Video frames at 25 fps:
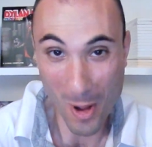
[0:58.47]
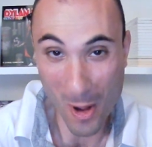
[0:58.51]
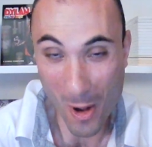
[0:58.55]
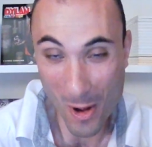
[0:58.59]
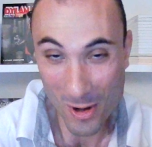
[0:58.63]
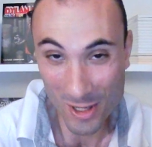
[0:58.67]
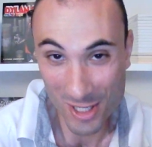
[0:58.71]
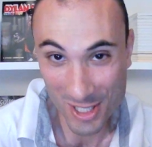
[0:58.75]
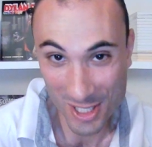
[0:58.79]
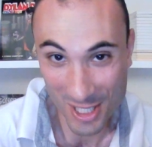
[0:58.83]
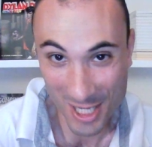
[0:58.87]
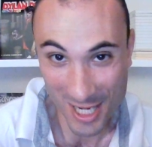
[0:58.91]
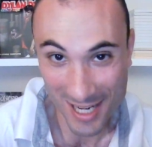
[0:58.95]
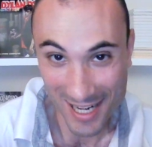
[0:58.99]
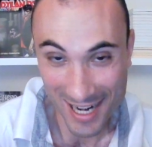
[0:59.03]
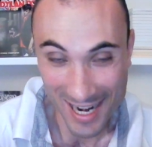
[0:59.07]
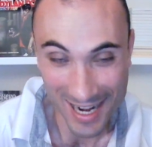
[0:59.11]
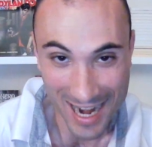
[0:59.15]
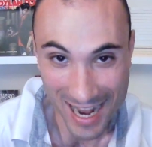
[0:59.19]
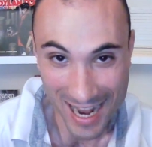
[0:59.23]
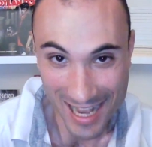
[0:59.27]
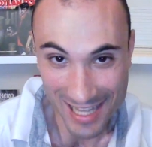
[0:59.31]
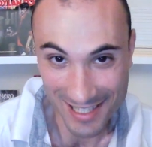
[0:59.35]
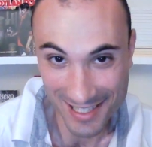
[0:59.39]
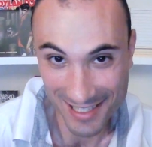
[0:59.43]
Oggi,
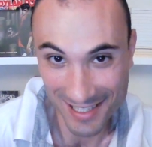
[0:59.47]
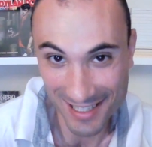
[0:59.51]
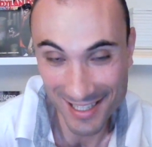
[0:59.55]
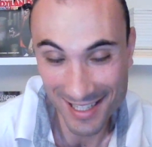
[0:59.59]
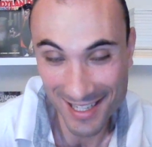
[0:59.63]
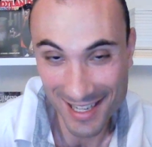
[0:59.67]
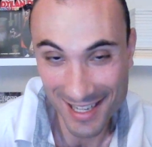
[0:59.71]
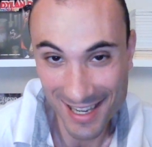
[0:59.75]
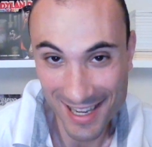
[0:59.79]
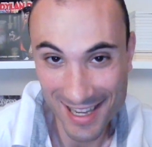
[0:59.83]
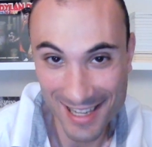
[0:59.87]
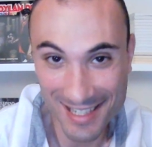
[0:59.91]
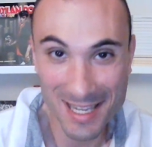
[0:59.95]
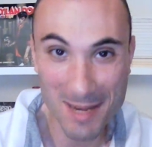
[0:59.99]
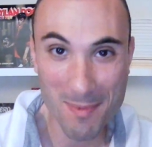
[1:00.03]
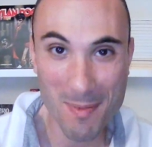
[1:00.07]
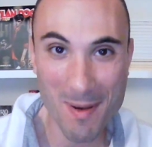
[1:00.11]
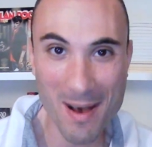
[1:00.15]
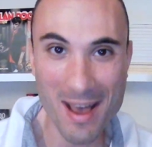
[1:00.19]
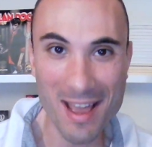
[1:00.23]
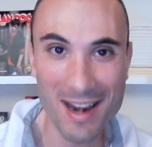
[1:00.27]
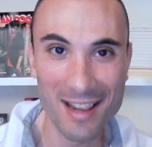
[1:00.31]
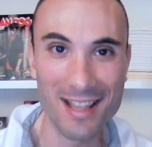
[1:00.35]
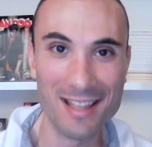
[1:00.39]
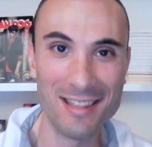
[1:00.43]
ragazzi, eh, si
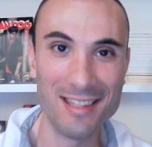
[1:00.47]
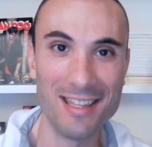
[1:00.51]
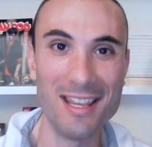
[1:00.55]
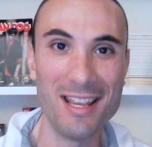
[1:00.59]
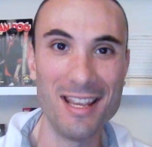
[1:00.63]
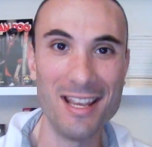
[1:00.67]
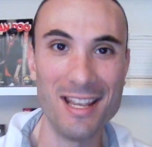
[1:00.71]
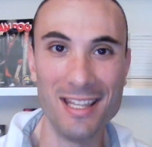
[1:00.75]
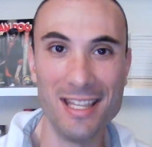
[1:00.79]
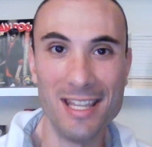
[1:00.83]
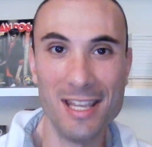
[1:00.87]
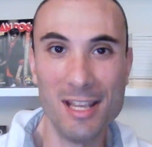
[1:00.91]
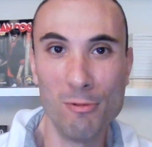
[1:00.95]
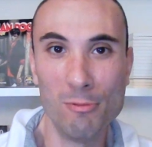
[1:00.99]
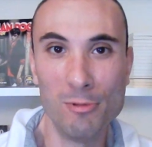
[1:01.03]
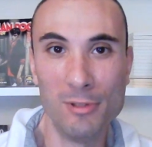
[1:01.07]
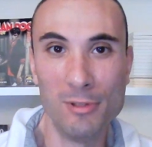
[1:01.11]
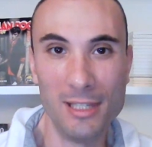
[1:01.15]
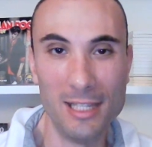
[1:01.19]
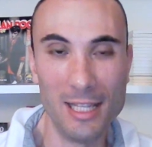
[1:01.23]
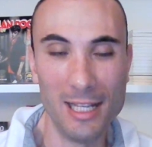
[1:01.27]
parla di, di,